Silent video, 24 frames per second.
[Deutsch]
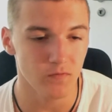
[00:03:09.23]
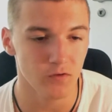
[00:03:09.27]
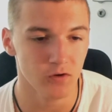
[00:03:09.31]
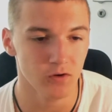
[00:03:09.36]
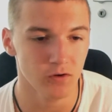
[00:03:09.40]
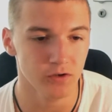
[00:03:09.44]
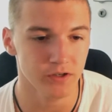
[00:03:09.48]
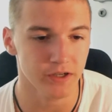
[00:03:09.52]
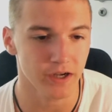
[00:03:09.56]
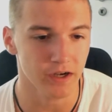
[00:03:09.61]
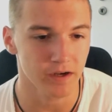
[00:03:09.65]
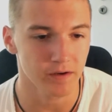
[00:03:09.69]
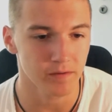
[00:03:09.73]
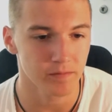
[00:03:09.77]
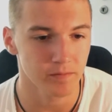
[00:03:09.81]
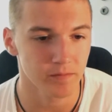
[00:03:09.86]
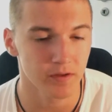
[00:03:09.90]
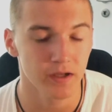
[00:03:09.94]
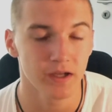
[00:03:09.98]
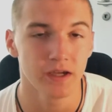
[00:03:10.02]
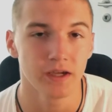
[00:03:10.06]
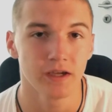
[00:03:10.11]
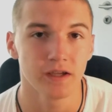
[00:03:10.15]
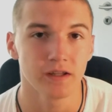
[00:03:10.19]
und ja,
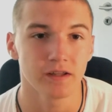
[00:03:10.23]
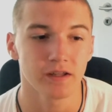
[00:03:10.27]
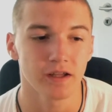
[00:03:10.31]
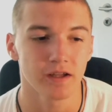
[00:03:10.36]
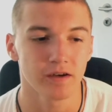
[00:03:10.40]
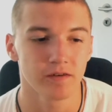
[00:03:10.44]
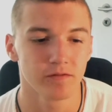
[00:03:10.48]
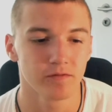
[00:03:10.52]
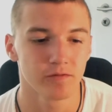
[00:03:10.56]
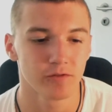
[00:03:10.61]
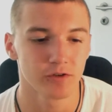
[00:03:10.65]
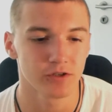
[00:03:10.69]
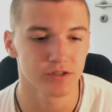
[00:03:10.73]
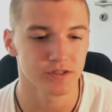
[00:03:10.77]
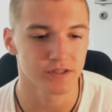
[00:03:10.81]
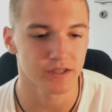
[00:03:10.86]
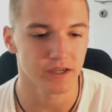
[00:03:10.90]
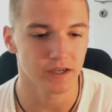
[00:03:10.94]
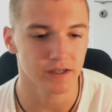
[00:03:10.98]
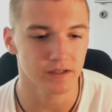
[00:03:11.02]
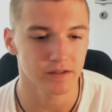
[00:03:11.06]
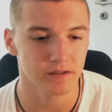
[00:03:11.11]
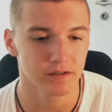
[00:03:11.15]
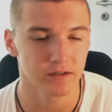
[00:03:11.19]
dann würde ich
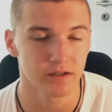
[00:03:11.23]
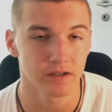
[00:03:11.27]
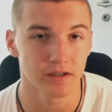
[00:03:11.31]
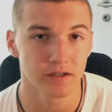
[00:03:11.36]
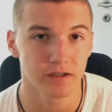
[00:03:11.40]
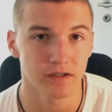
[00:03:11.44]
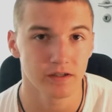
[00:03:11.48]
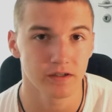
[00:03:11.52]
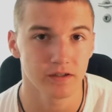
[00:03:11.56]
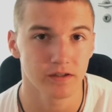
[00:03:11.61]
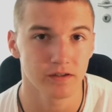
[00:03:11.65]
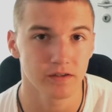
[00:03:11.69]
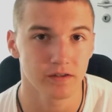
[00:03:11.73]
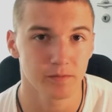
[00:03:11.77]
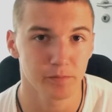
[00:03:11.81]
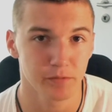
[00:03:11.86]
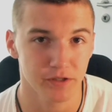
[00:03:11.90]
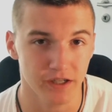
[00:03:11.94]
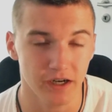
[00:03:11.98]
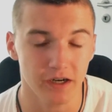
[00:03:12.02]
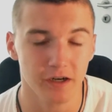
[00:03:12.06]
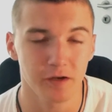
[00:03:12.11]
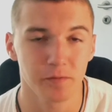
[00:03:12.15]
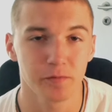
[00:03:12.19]
sagen,
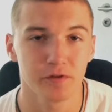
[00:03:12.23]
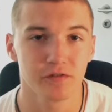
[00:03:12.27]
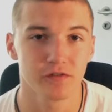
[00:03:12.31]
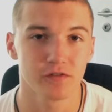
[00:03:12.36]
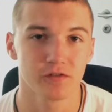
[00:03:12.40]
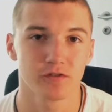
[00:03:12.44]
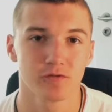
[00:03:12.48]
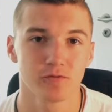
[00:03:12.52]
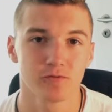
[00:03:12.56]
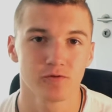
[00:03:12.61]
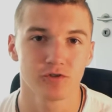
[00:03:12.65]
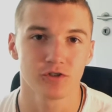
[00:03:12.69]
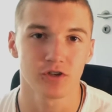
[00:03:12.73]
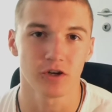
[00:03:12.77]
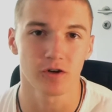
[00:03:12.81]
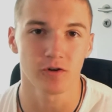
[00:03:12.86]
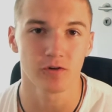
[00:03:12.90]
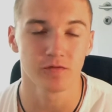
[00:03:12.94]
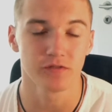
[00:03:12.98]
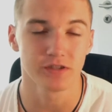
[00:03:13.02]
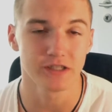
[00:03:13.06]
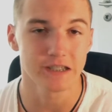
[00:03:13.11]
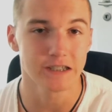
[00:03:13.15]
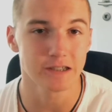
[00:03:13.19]
bedanke ich mich fürs Zuschauen
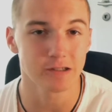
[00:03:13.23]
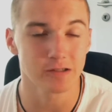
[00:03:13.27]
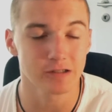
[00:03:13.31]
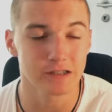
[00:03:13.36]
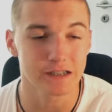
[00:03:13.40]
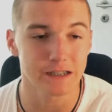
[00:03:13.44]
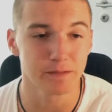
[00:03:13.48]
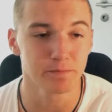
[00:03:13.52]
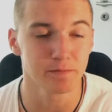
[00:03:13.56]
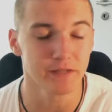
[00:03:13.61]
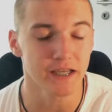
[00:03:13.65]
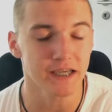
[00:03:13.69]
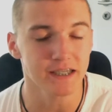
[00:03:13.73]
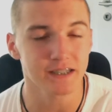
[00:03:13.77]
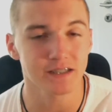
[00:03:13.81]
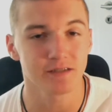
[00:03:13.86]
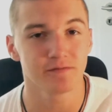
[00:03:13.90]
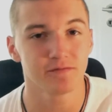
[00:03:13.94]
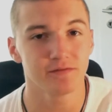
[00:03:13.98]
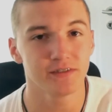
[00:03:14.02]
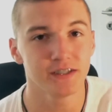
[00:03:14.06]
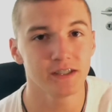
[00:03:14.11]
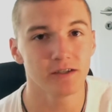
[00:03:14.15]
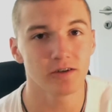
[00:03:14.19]
und wir sehen uns im
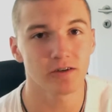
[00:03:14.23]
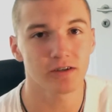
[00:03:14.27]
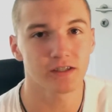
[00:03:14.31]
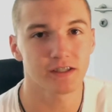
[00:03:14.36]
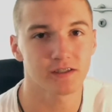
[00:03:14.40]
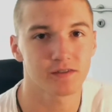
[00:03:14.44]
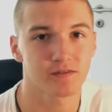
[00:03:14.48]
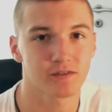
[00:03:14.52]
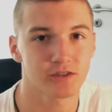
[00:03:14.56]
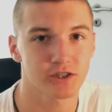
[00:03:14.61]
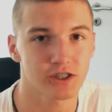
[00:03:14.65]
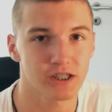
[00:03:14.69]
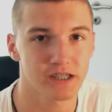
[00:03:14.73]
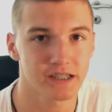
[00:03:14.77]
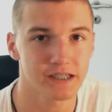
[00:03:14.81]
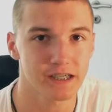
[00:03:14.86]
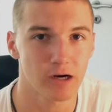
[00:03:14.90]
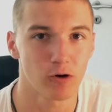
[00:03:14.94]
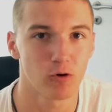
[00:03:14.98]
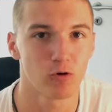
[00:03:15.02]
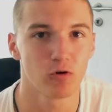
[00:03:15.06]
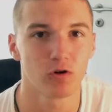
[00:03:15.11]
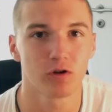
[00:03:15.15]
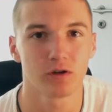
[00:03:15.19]
nächsten Vlog, das
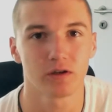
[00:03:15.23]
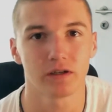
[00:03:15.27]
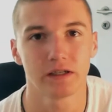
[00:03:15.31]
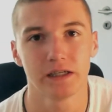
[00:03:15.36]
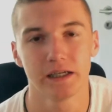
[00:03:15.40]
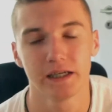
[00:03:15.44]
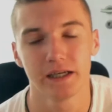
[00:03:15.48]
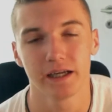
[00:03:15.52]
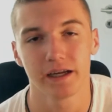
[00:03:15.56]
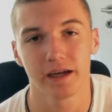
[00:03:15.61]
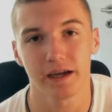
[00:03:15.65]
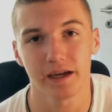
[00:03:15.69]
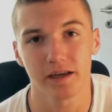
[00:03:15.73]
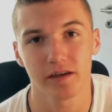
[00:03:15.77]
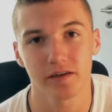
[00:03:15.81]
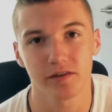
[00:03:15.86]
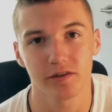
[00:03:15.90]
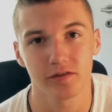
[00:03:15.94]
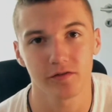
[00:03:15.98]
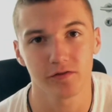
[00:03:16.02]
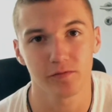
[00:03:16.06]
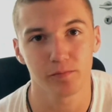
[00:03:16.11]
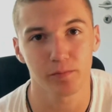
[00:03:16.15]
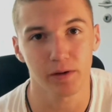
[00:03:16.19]
wahrscheinlich auch
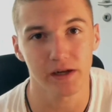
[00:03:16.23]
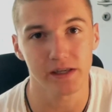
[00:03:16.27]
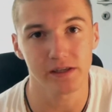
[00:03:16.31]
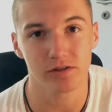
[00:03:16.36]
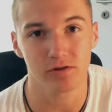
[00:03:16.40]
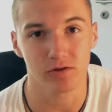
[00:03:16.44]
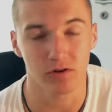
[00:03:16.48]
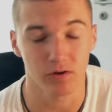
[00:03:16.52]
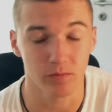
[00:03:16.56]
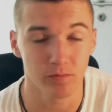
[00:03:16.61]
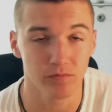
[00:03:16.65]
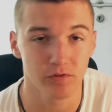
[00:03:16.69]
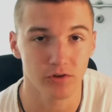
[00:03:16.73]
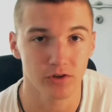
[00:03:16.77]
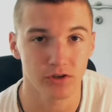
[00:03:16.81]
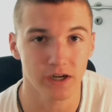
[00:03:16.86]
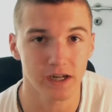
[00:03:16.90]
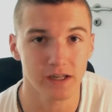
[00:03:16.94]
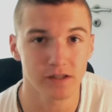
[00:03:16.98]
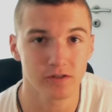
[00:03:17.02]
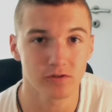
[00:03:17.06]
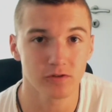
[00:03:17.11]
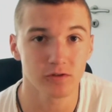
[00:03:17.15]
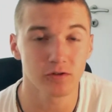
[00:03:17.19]
relativ bald kommen wird.
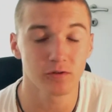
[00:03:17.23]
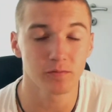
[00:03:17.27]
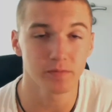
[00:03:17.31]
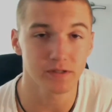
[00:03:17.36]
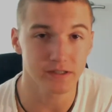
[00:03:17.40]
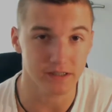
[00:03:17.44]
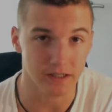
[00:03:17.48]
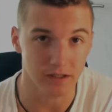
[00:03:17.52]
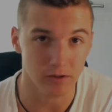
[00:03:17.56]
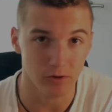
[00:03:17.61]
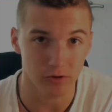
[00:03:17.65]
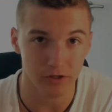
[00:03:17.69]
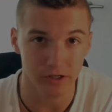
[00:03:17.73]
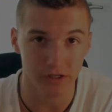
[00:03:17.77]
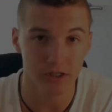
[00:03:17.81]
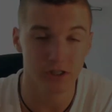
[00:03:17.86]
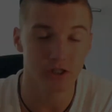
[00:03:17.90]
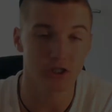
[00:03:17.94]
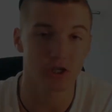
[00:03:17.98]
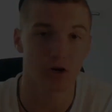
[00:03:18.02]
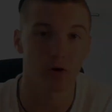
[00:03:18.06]
Also, bis dann, Leute.